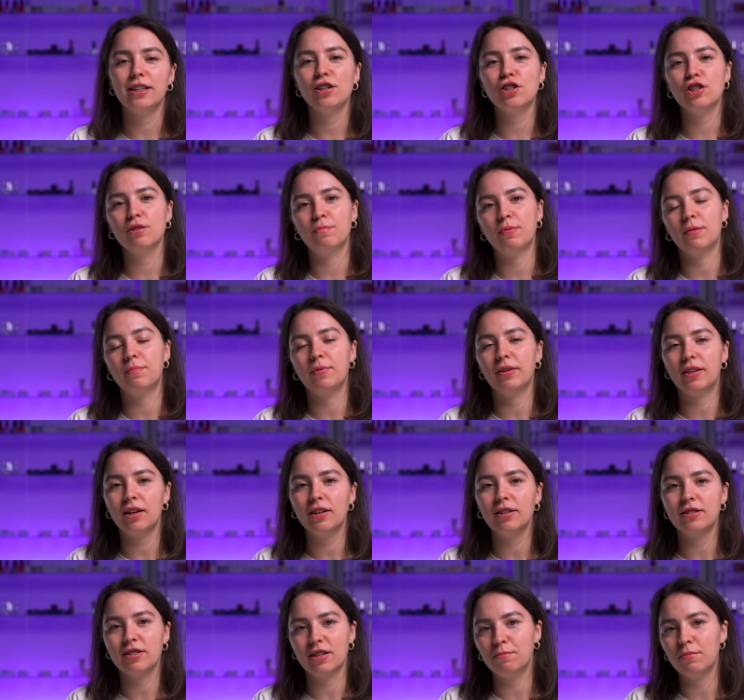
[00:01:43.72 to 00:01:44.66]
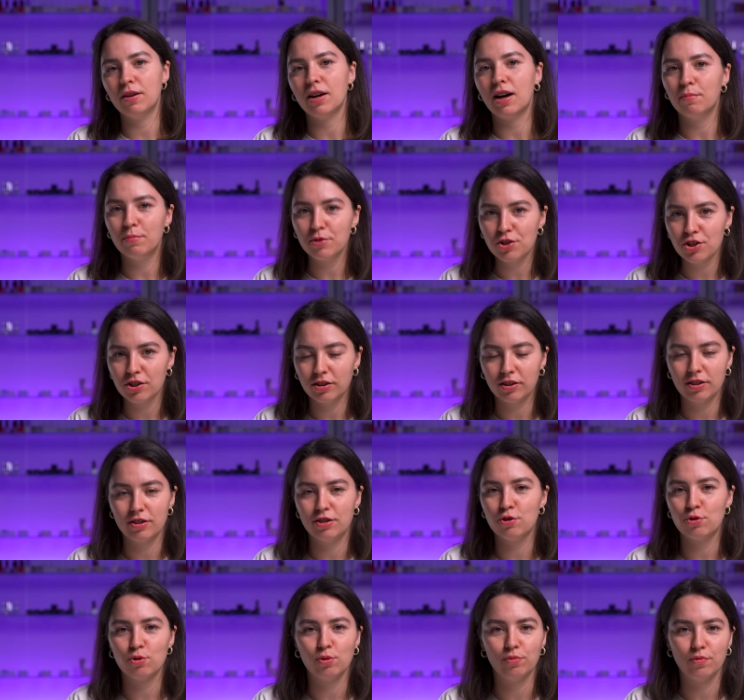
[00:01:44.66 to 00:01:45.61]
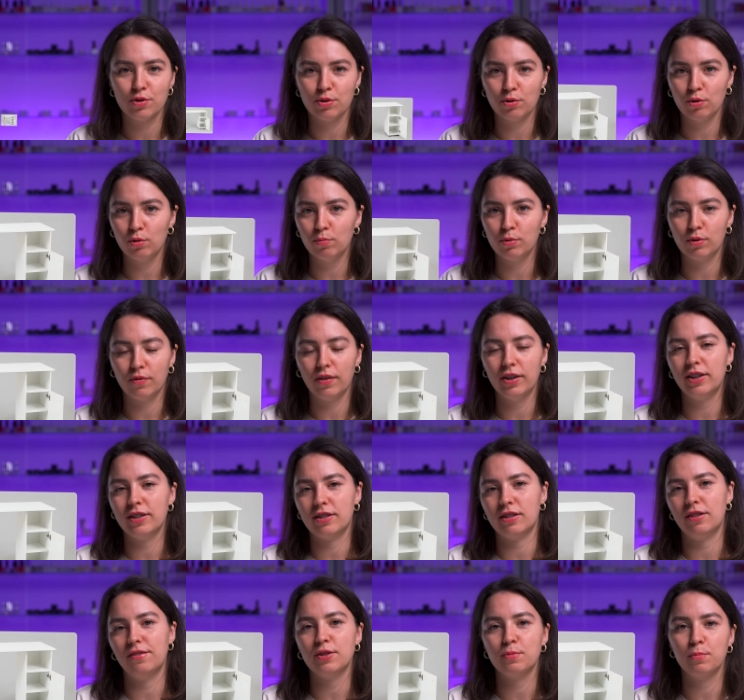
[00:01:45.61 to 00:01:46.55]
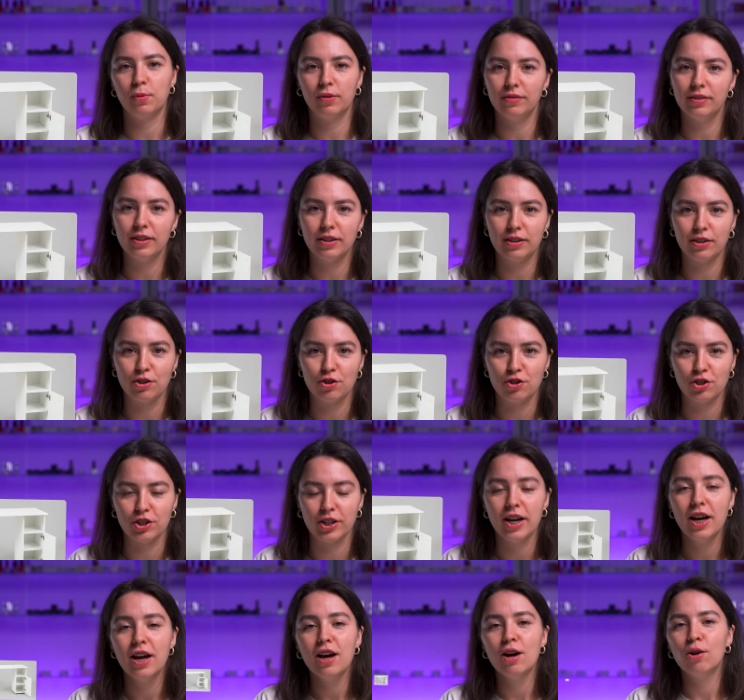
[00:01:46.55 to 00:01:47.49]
конечно, приобретала самый обычный дешевый стол буквально за 2500.